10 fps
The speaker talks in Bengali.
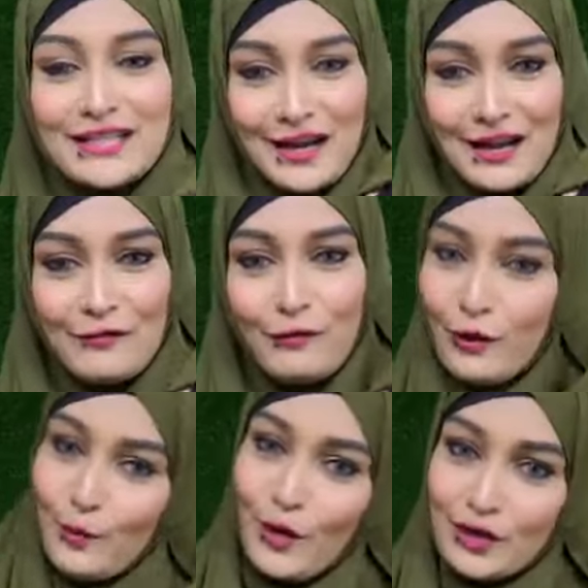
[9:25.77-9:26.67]
যারা
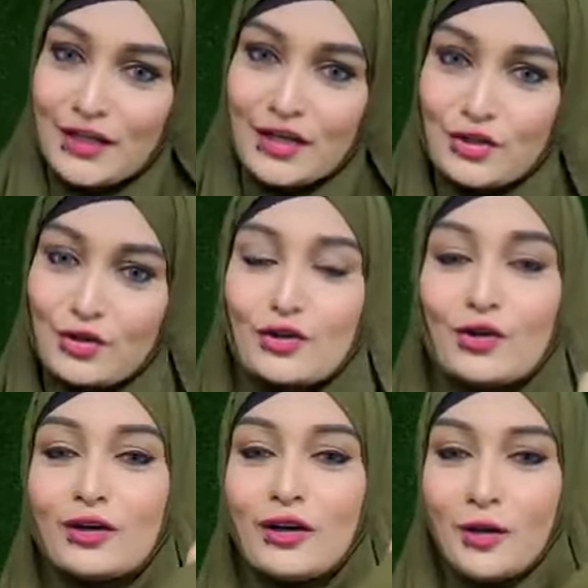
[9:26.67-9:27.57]
ফুল পর্দার জন্য
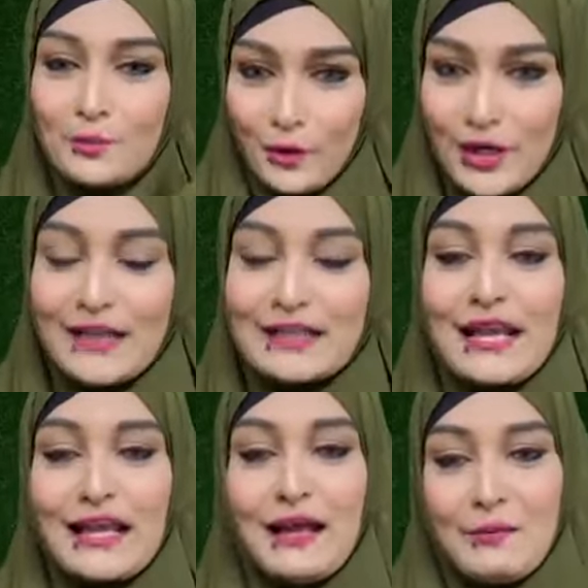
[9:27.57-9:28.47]
প্রোডাক্ট
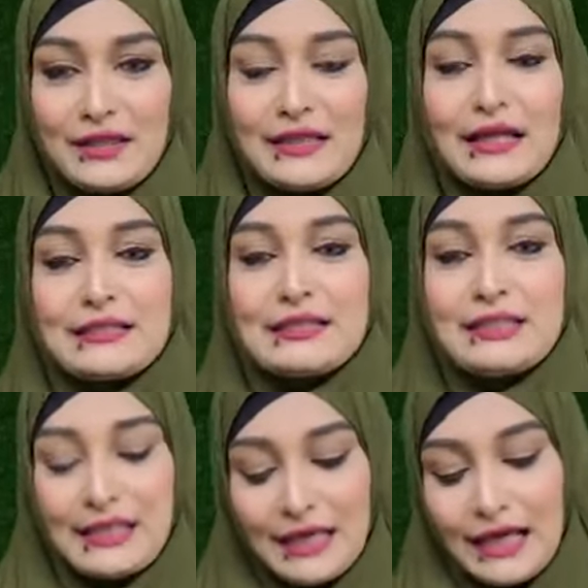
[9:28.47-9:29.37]
নেন আমাদের কাছ
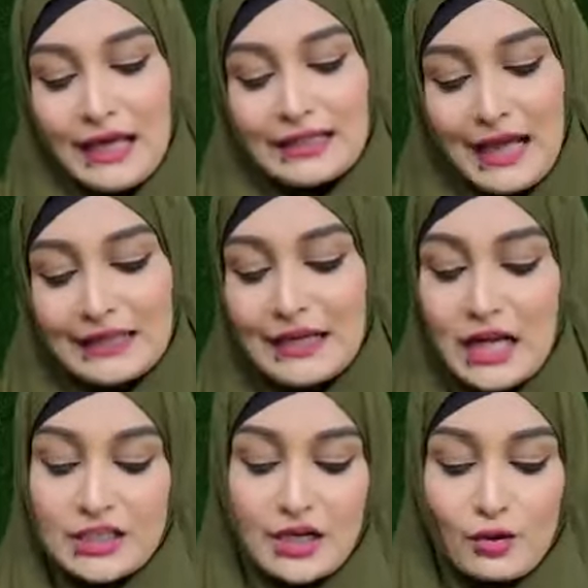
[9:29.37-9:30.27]
থেকে তাদের
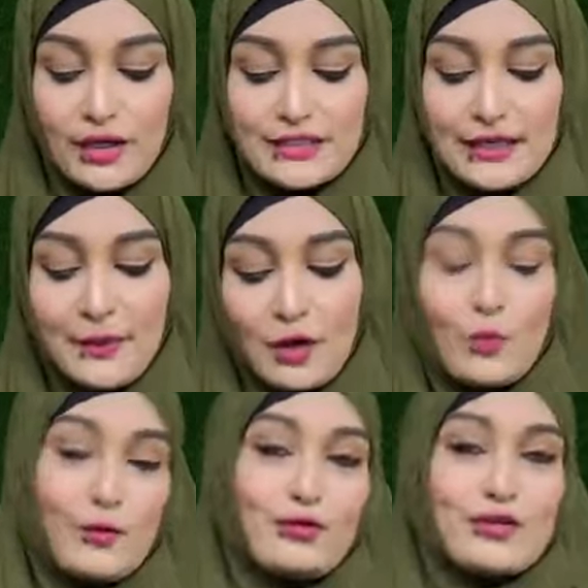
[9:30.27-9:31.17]
আশা করি যে এবার
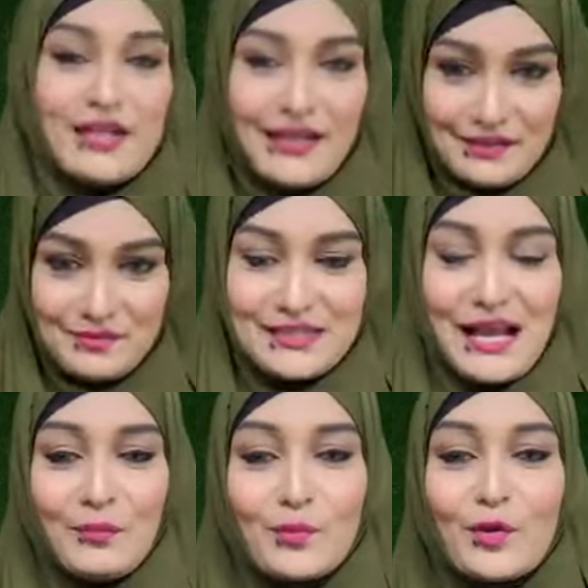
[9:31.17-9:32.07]
খুব খুশি লাগবে যে
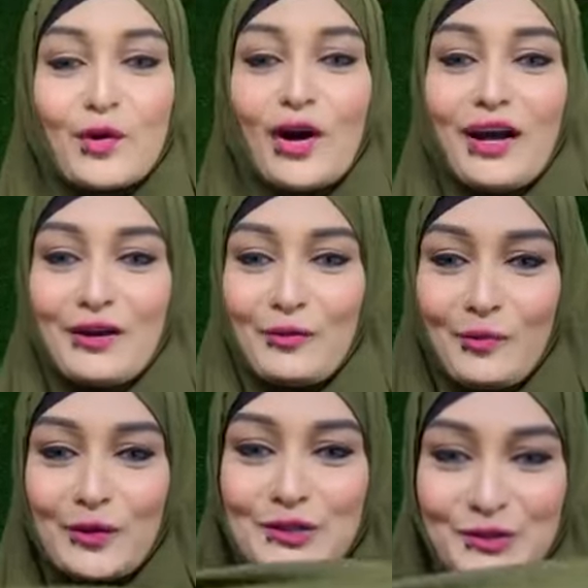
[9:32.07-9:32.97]
আপু খুব
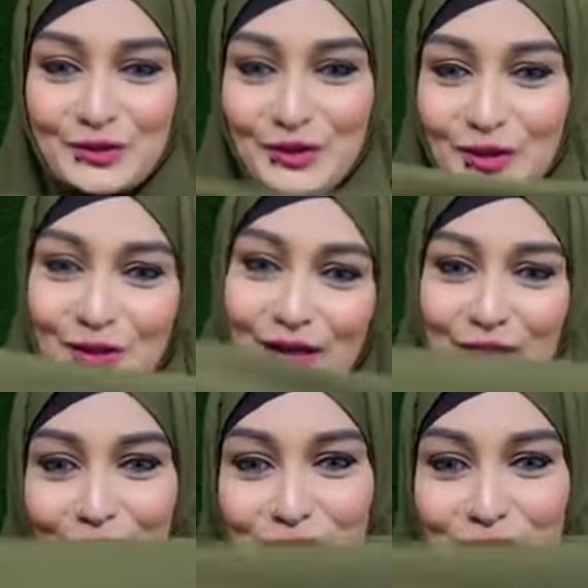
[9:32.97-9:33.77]
সুন্দর করে এরকম